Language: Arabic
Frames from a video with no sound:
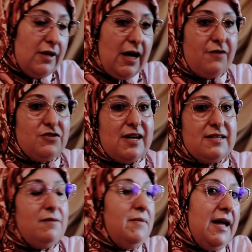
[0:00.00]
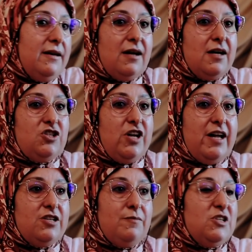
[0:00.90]
عرفت راسي بان شي
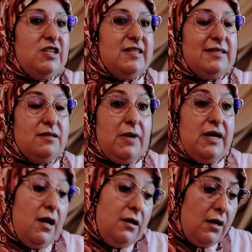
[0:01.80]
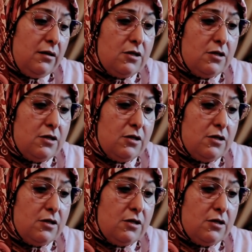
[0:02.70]
حاجه ماشي تال تما لان